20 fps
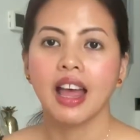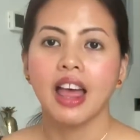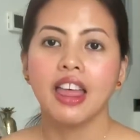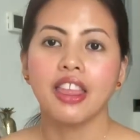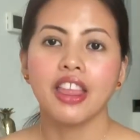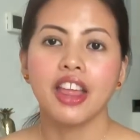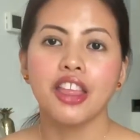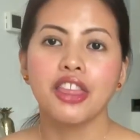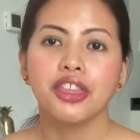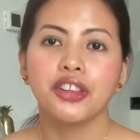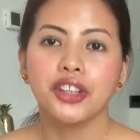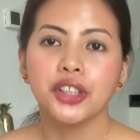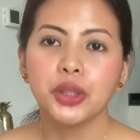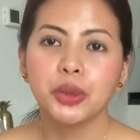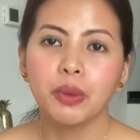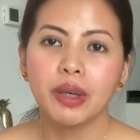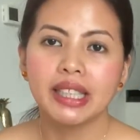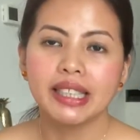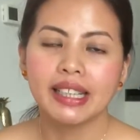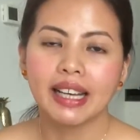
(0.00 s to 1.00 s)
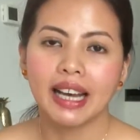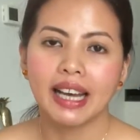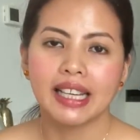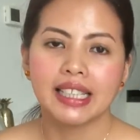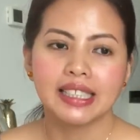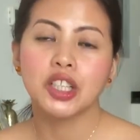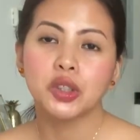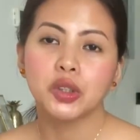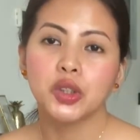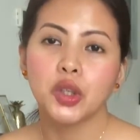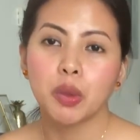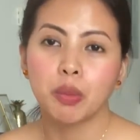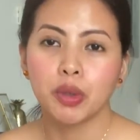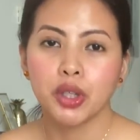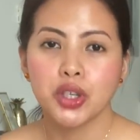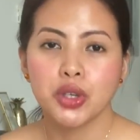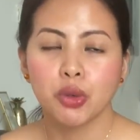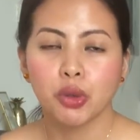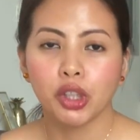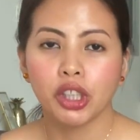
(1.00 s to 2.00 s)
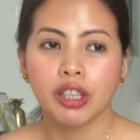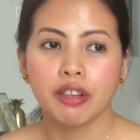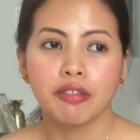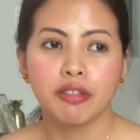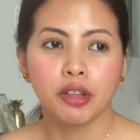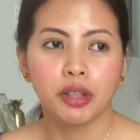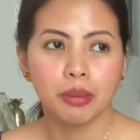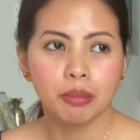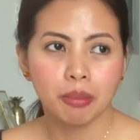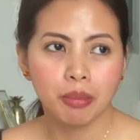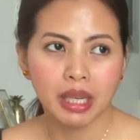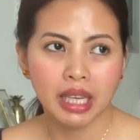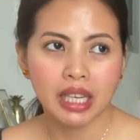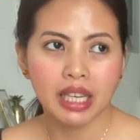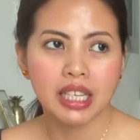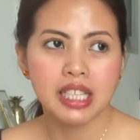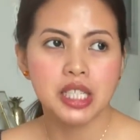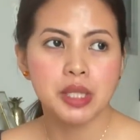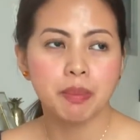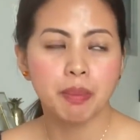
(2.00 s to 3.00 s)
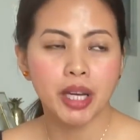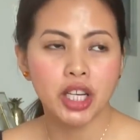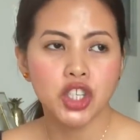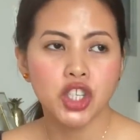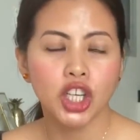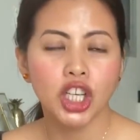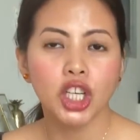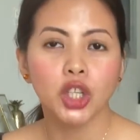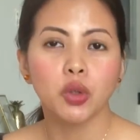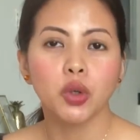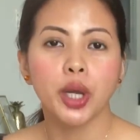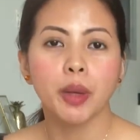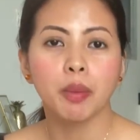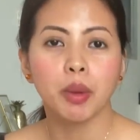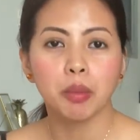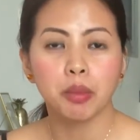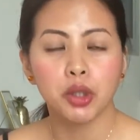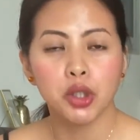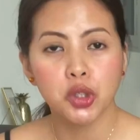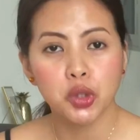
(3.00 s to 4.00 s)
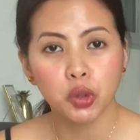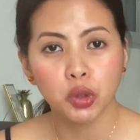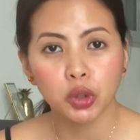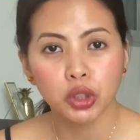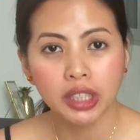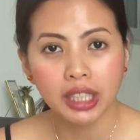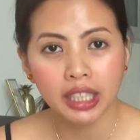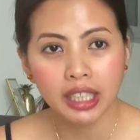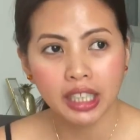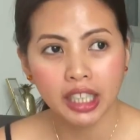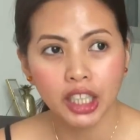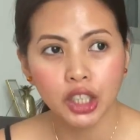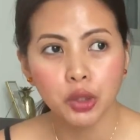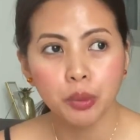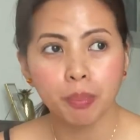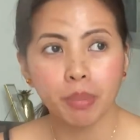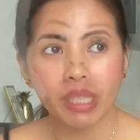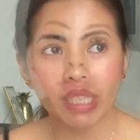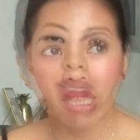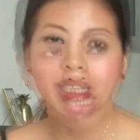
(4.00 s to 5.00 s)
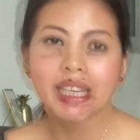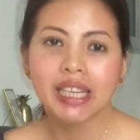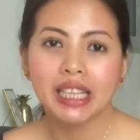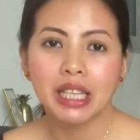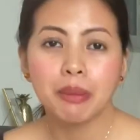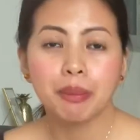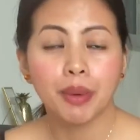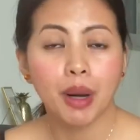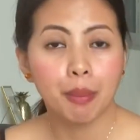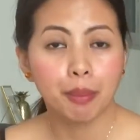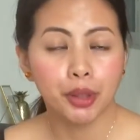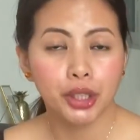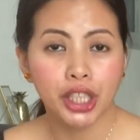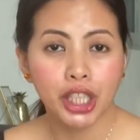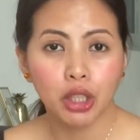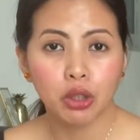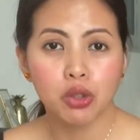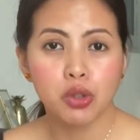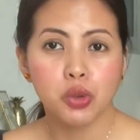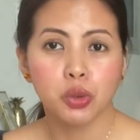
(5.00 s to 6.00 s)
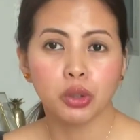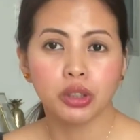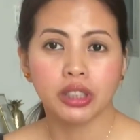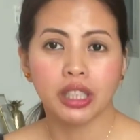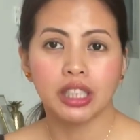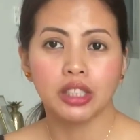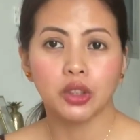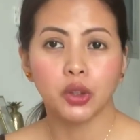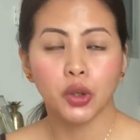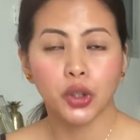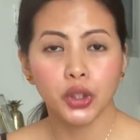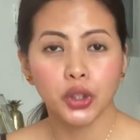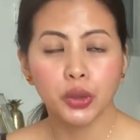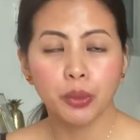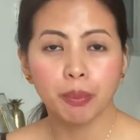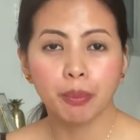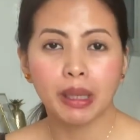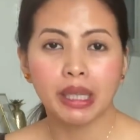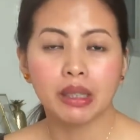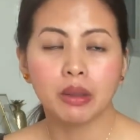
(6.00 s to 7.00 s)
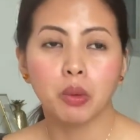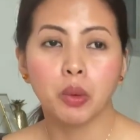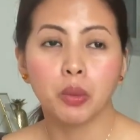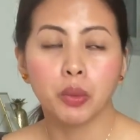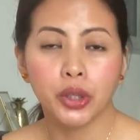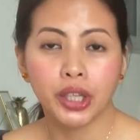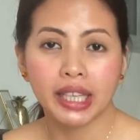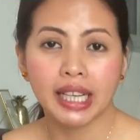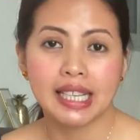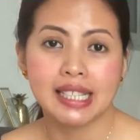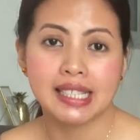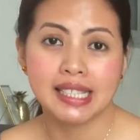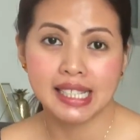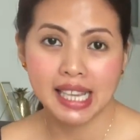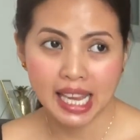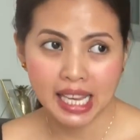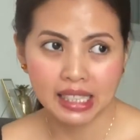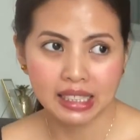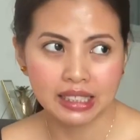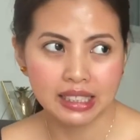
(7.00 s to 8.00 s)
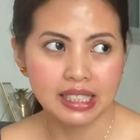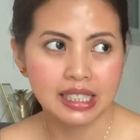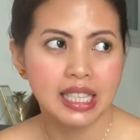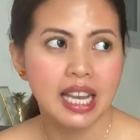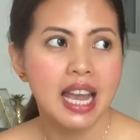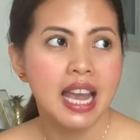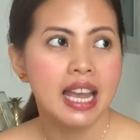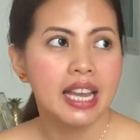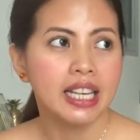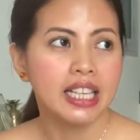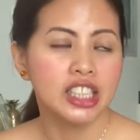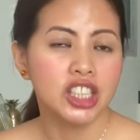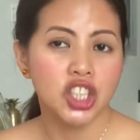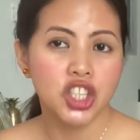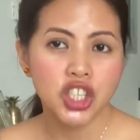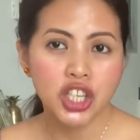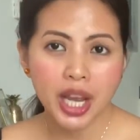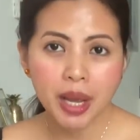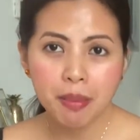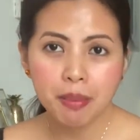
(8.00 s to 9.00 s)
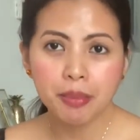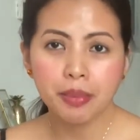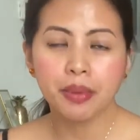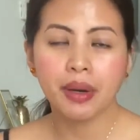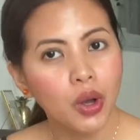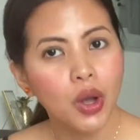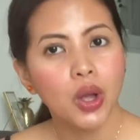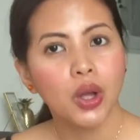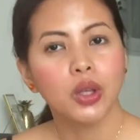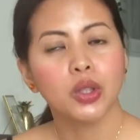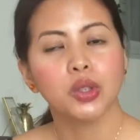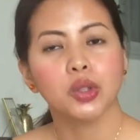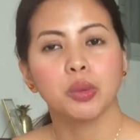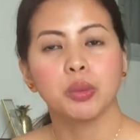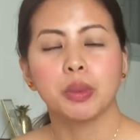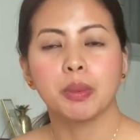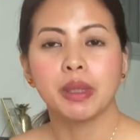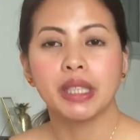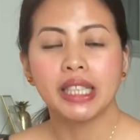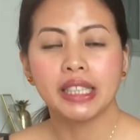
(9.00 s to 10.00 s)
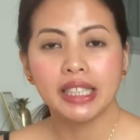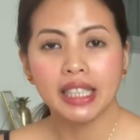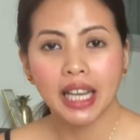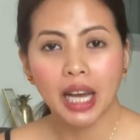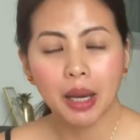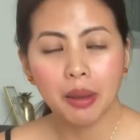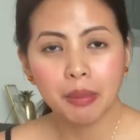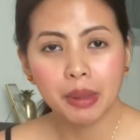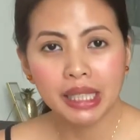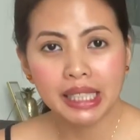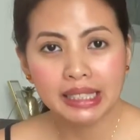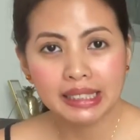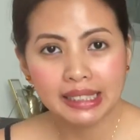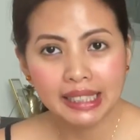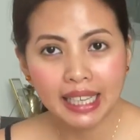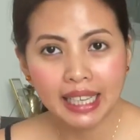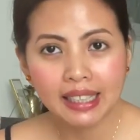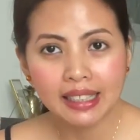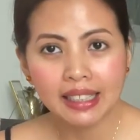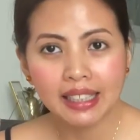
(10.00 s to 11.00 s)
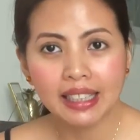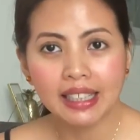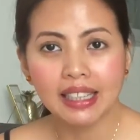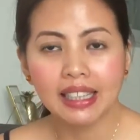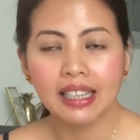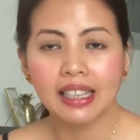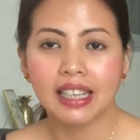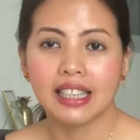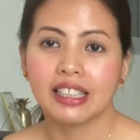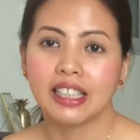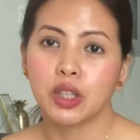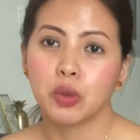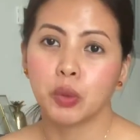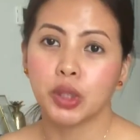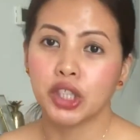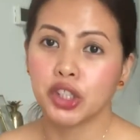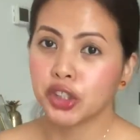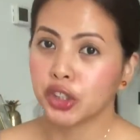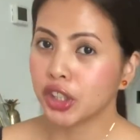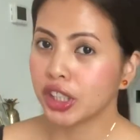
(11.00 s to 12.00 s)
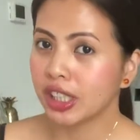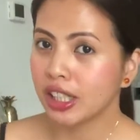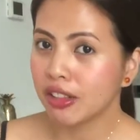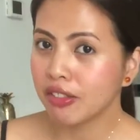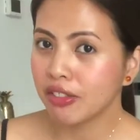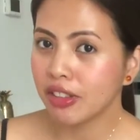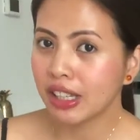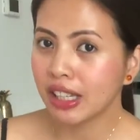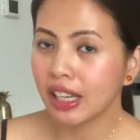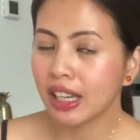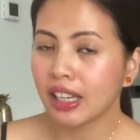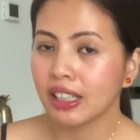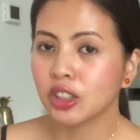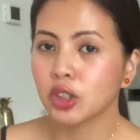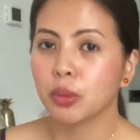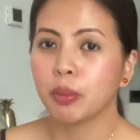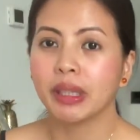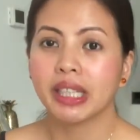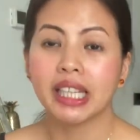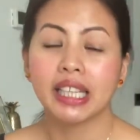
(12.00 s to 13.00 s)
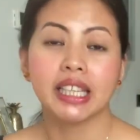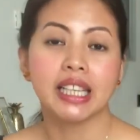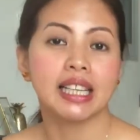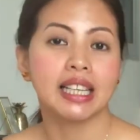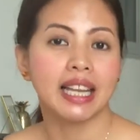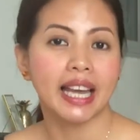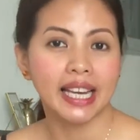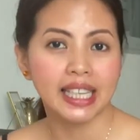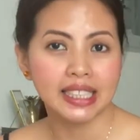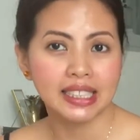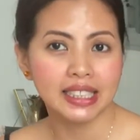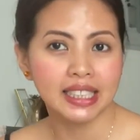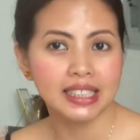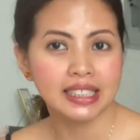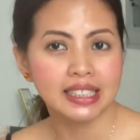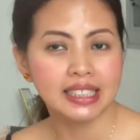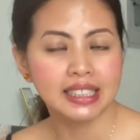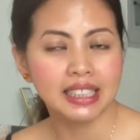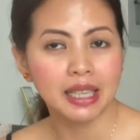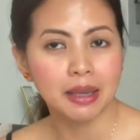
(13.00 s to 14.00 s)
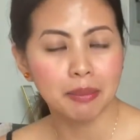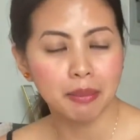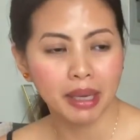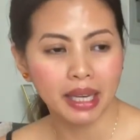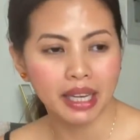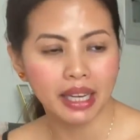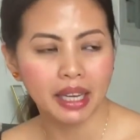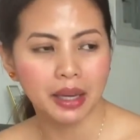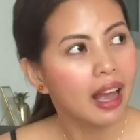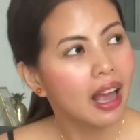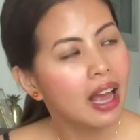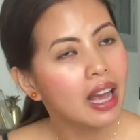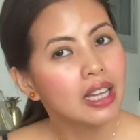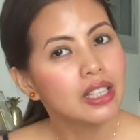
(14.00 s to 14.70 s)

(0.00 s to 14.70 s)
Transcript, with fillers: Then third one guys, good opportunity for me, especially kung ipopurso ko talaga yung pagiging property consultant or yung pag-work as sales. Kasi syempre, so bibigyan nila kami ng training and then with certificate, so magiging license kami.